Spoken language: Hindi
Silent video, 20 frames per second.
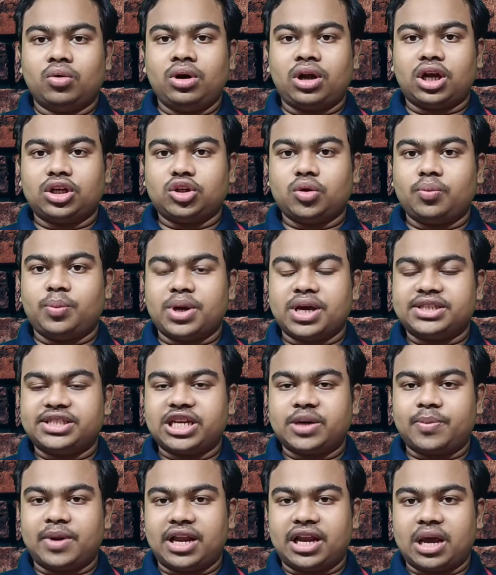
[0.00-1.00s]
उनका जो
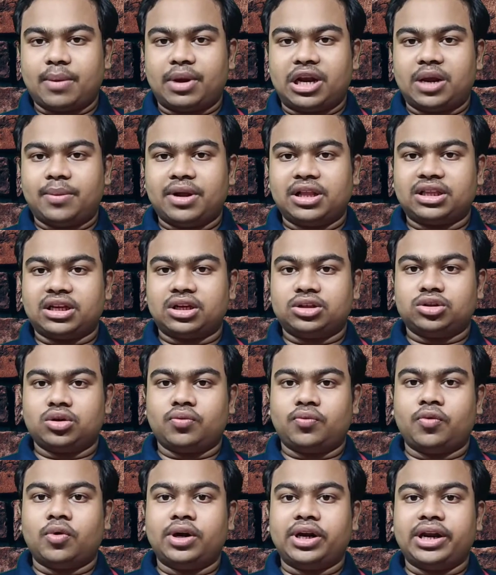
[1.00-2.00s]
बेसिक प्लान अवेलेबल था
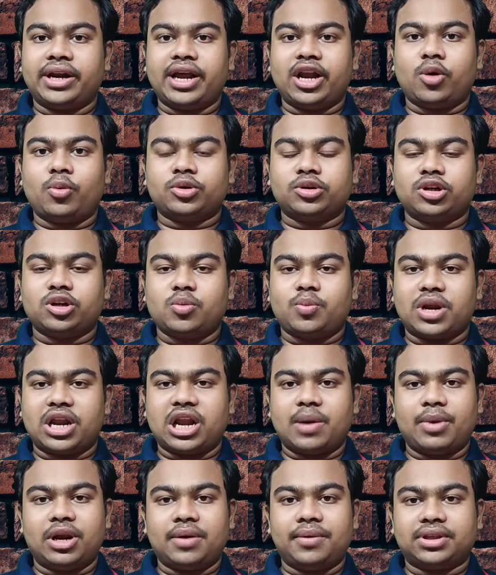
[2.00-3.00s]
जो फोर्टी नाइन रुपीज़ जो
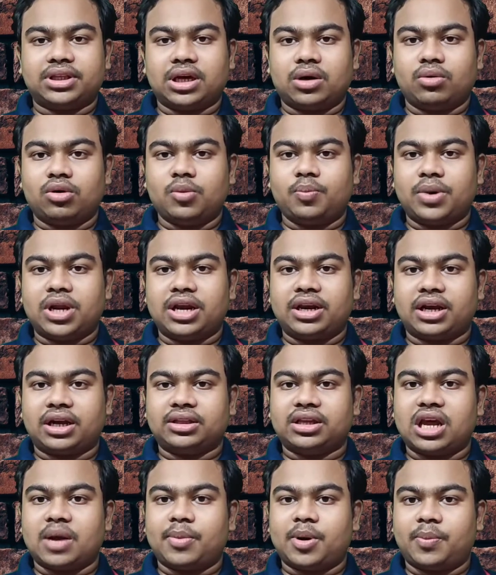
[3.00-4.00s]
प्लान अवेलेबल था और प्लान
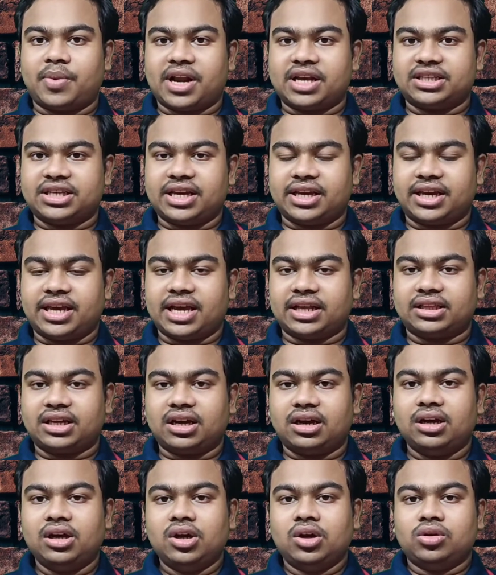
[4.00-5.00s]
के अंदर यहाँ पर प्राइस एक किया
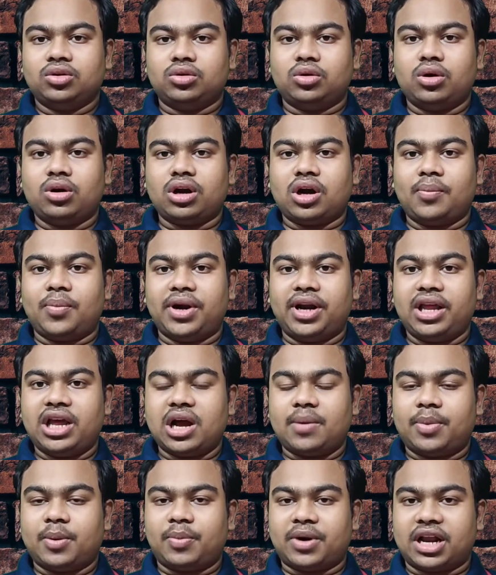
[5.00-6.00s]
था दोनों कंपनी
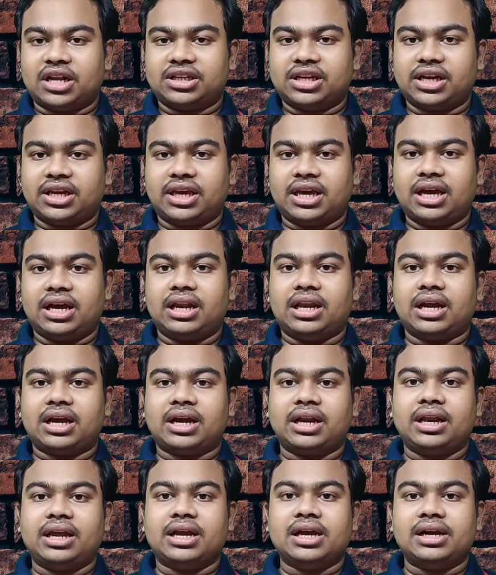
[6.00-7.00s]
यहाँ पर प्राइस एक किया
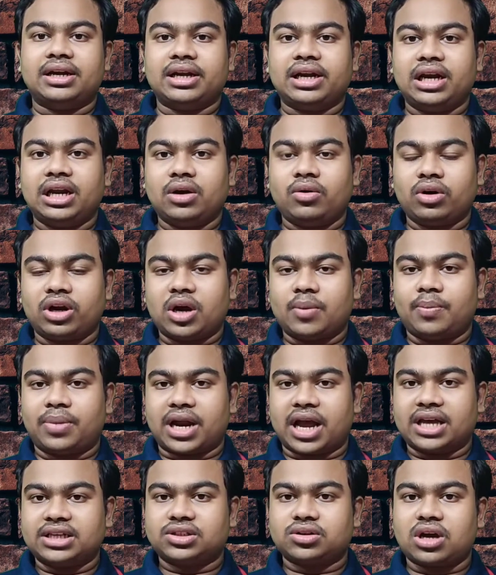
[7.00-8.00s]
लेकिन एयरटेल ने उनका
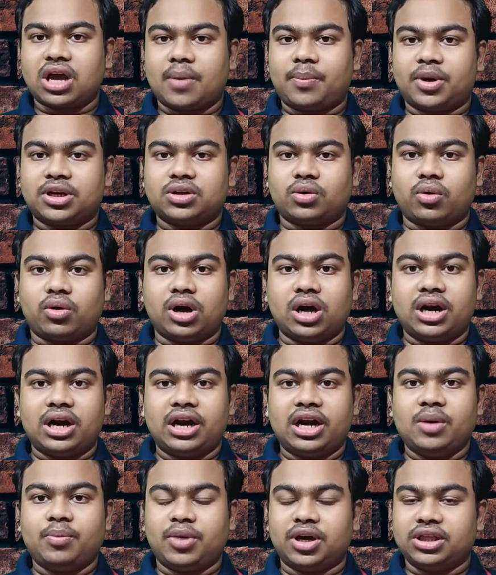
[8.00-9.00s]
प्राइस को यहाँ पर
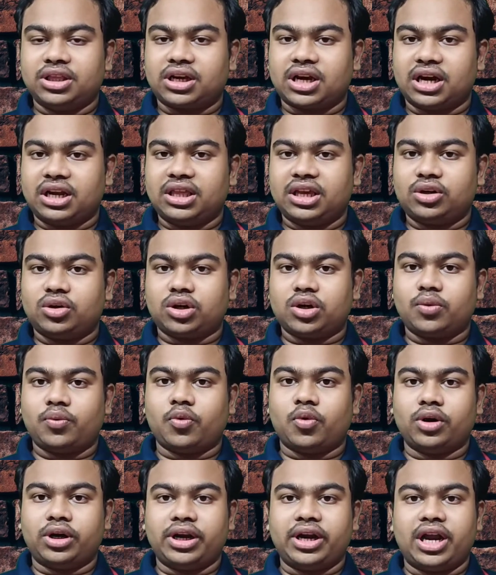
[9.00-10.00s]
ऑलरेडी बंद कर दिया जो कि
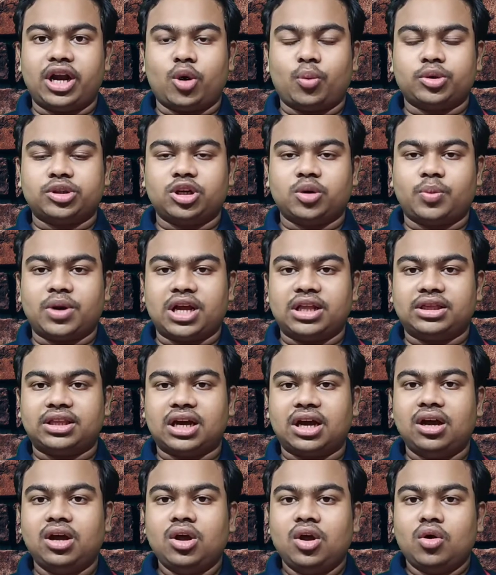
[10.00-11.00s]
फोर्टी नाइन रुपीज़ प्लान
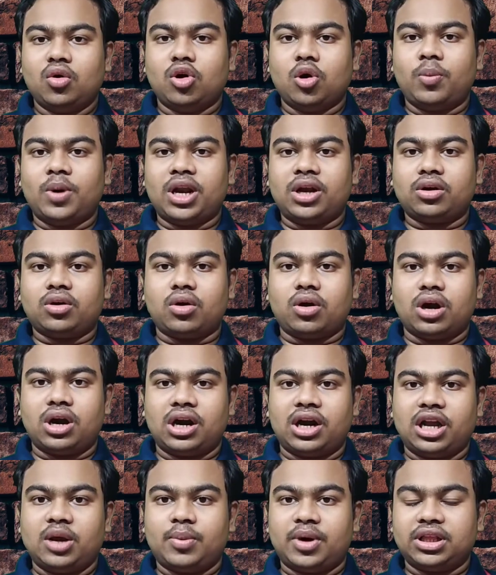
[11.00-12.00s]
था वो प्लान को
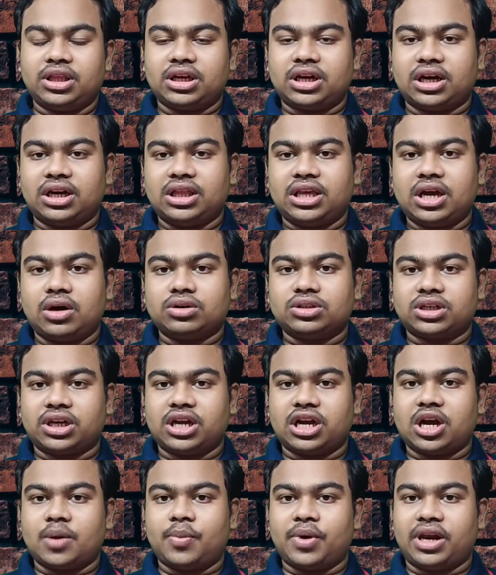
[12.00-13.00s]
ऑलरेडी बंद कर दिया
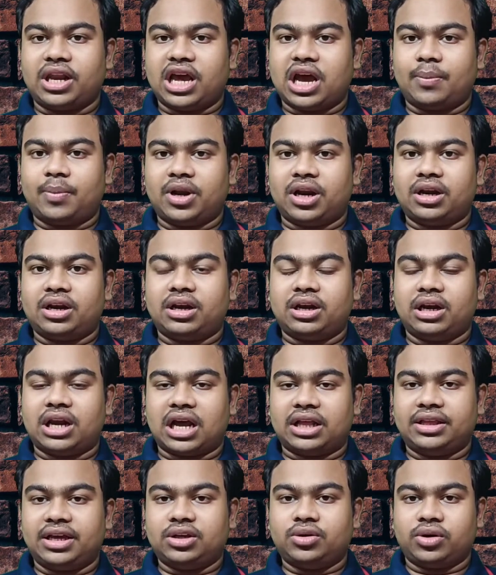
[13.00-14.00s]
उसके जगह पे नया प्लान
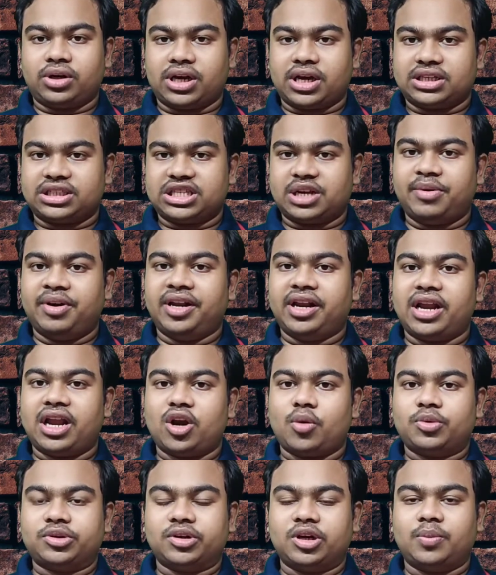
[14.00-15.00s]
ला दिया जो कि सेवेंटी
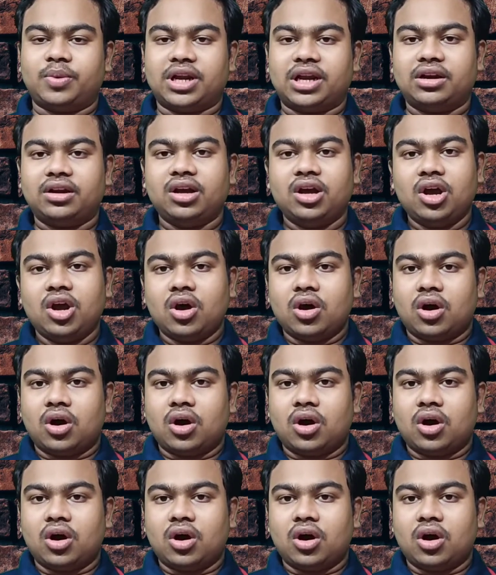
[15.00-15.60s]
नाइन रुपये प्लान